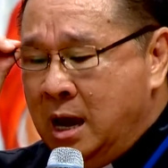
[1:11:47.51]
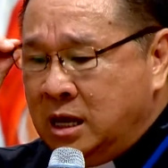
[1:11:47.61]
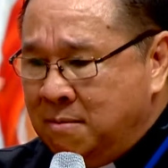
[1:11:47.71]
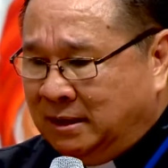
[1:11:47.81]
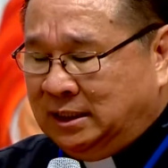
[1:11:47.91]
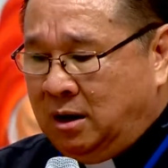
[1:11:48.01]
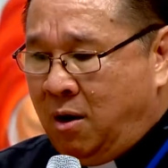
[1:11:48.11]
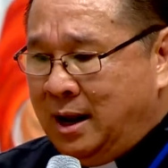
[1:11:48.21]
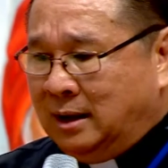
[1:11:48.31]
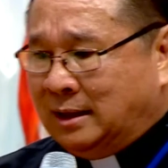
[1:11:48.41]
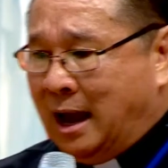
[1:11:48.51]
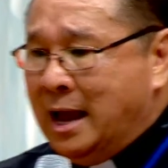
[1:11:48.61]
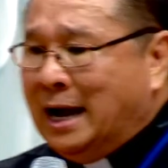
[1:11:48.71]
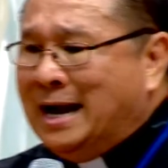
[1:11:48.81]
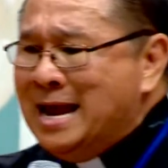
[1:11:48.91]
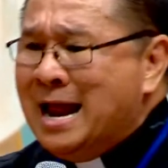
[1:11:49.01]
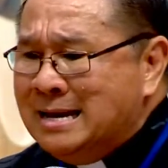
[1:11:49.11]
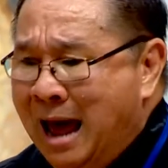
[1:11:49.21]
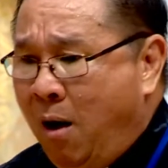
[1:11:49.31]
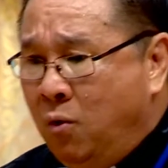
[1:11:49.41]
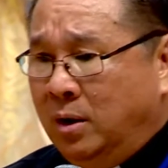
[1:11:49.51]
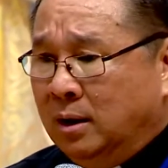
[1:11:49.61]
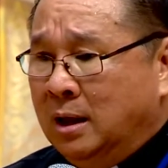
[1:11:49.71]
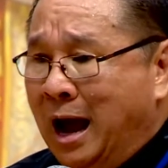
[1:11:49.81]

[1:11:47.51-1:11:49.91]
Nhưng mà chị hỏi anh ta, khi anh đau đó,